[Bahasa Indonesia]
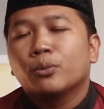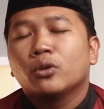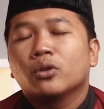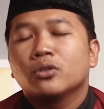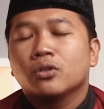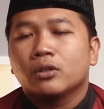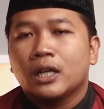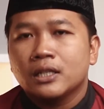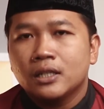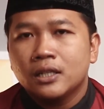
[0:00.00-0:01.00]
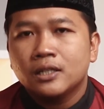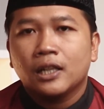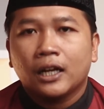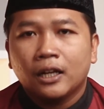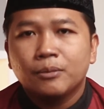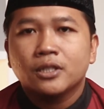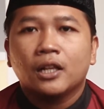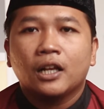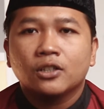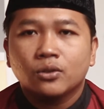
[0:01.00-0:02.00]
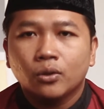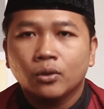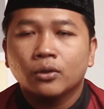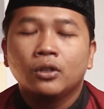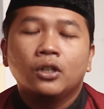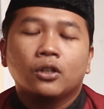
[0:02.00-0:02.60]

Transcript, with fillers: ataupun konsultasi, silahkan bisa langsung